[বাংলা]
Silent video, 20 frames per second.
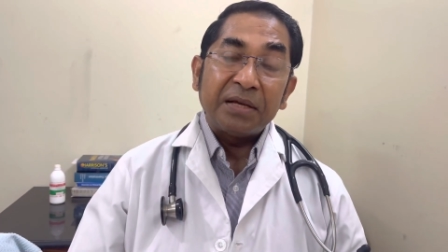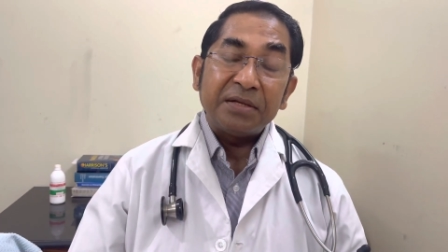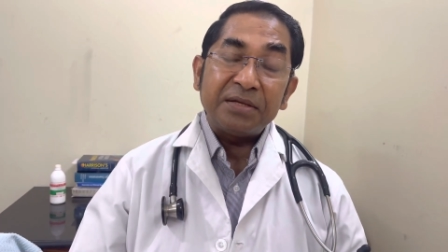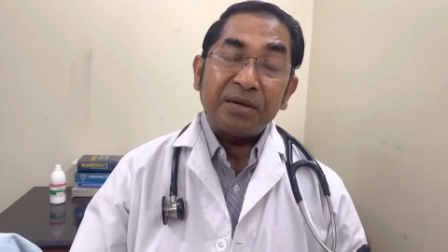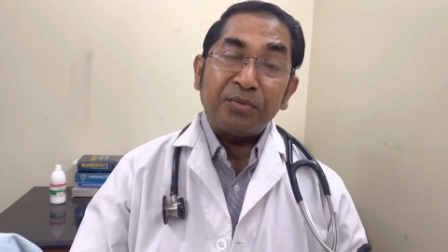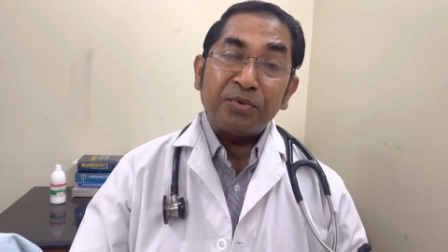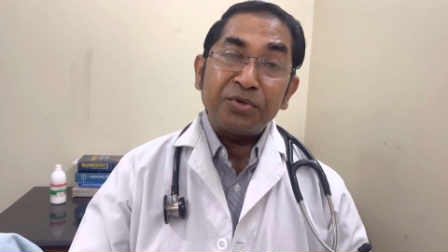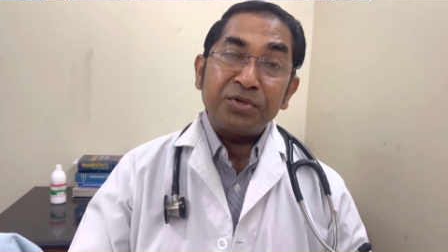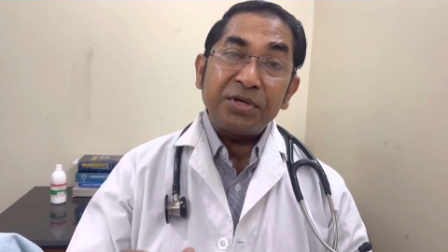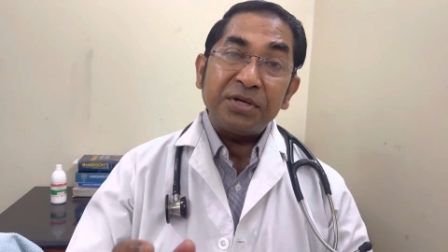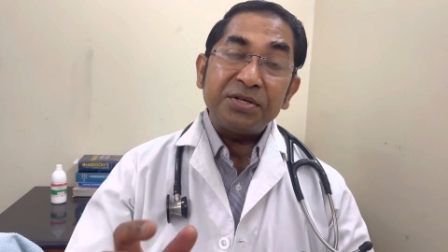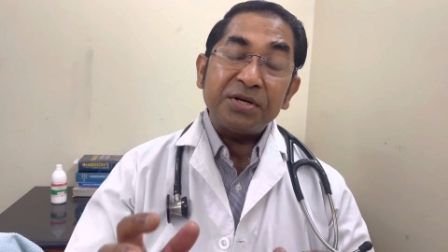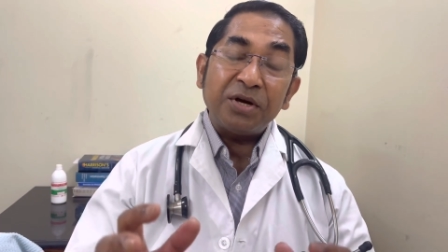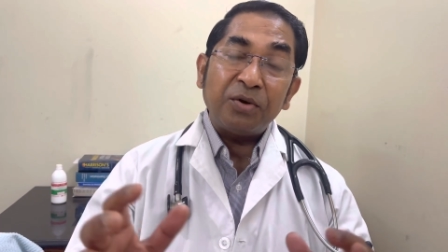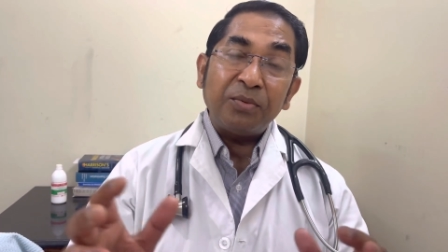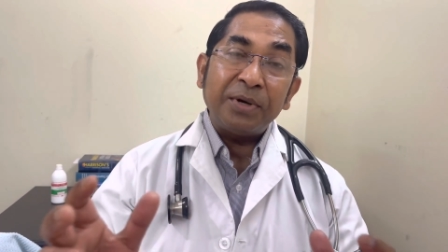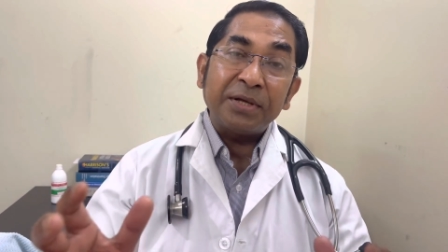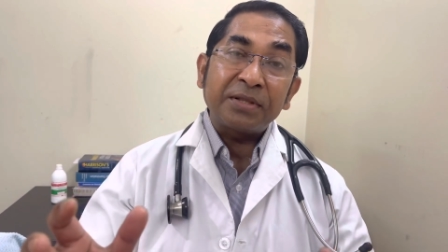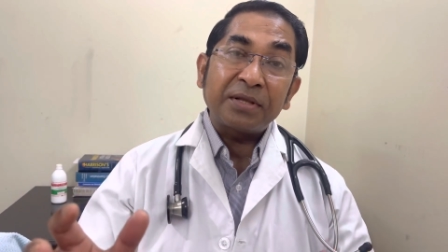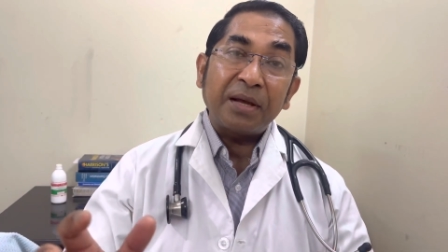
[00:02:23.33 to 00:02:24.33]
যেমন সে জাল
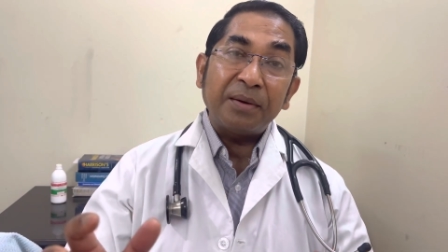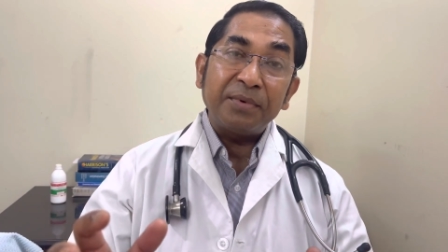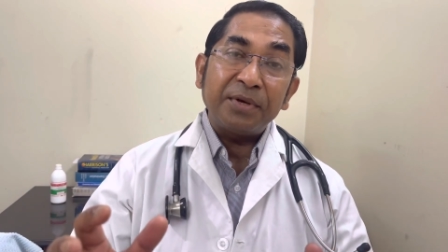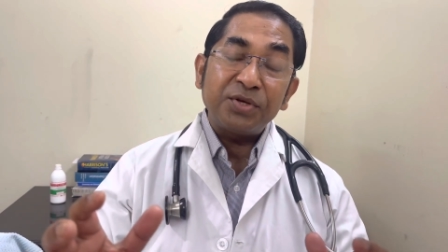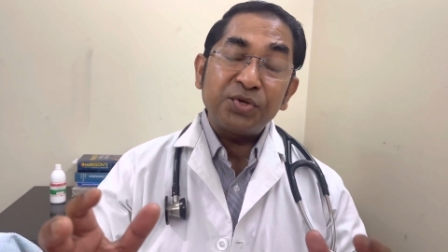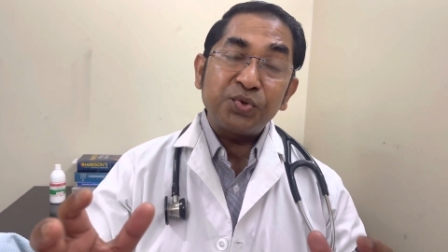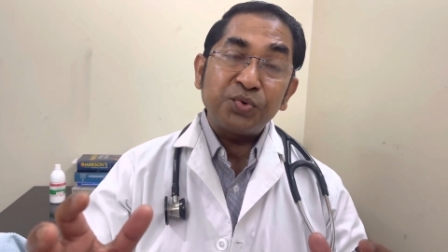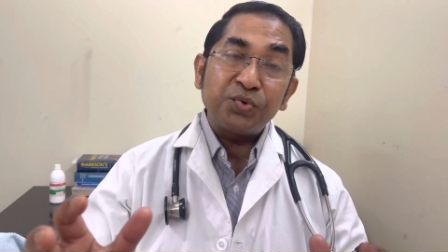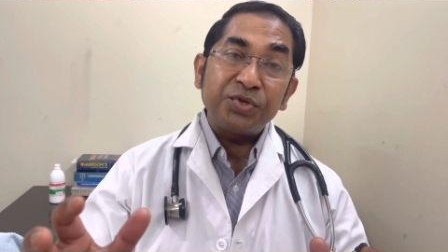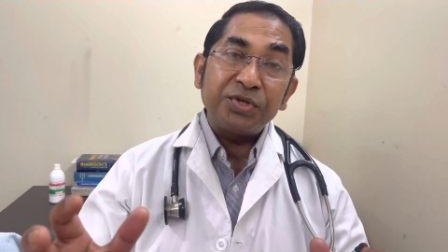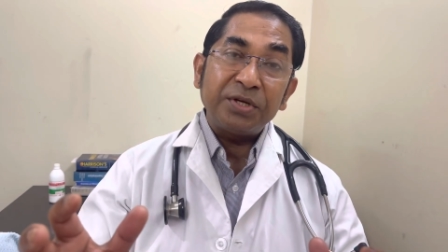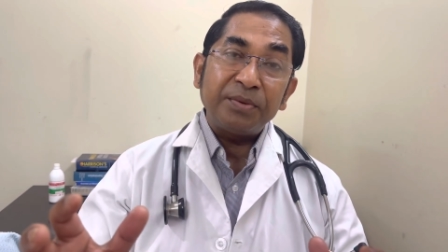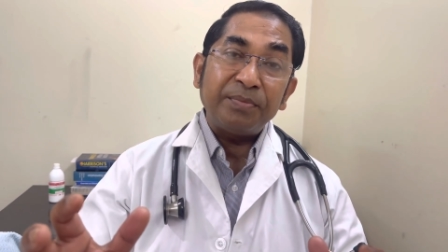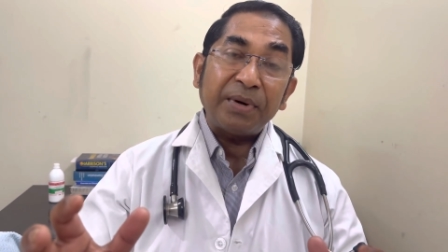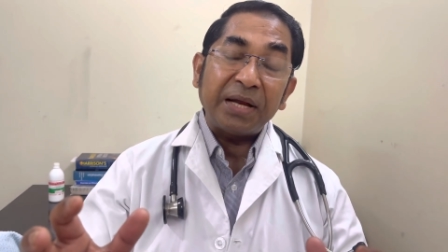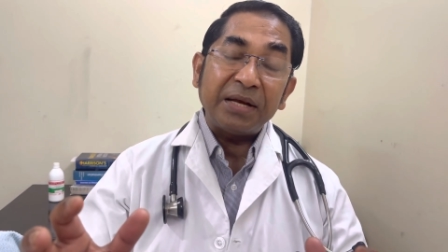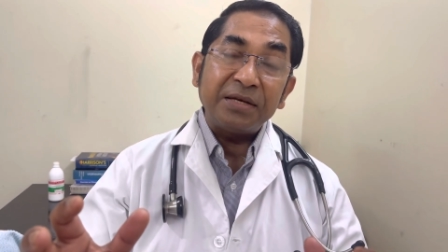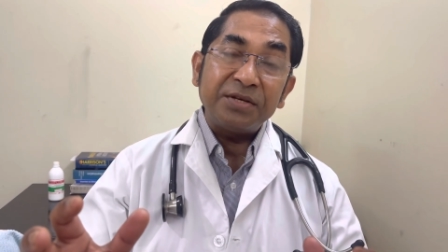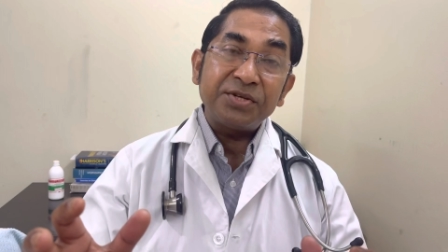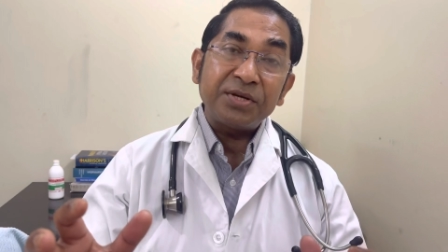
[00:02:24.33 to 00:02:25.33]
ভাত খাবে সুজি
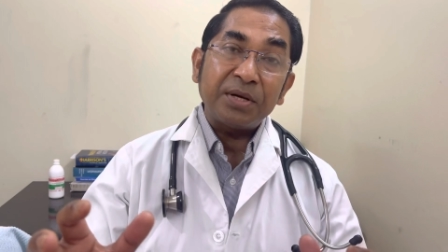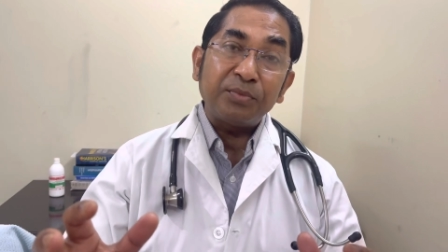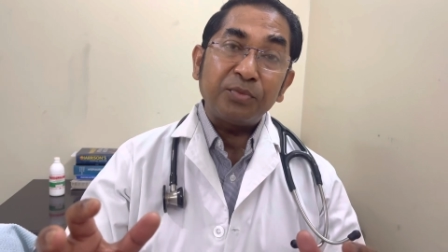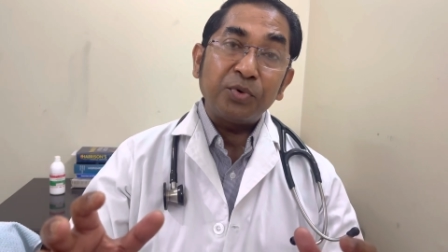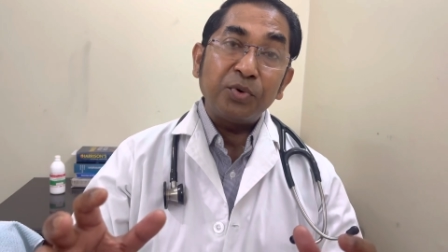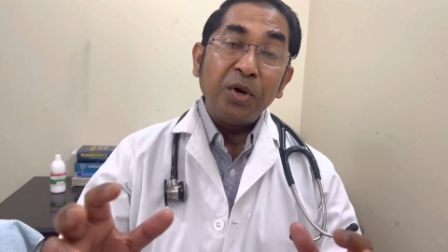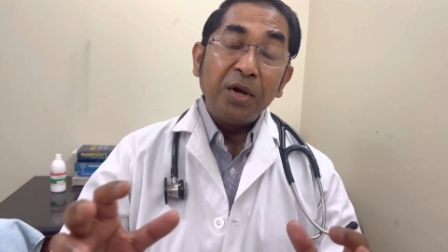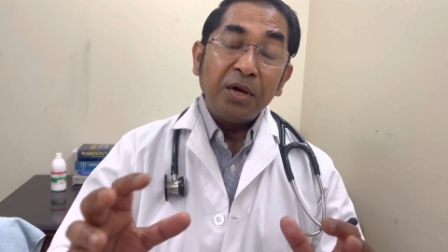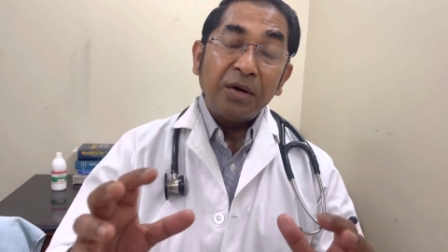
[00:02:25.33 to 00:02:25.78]
বালি সাবু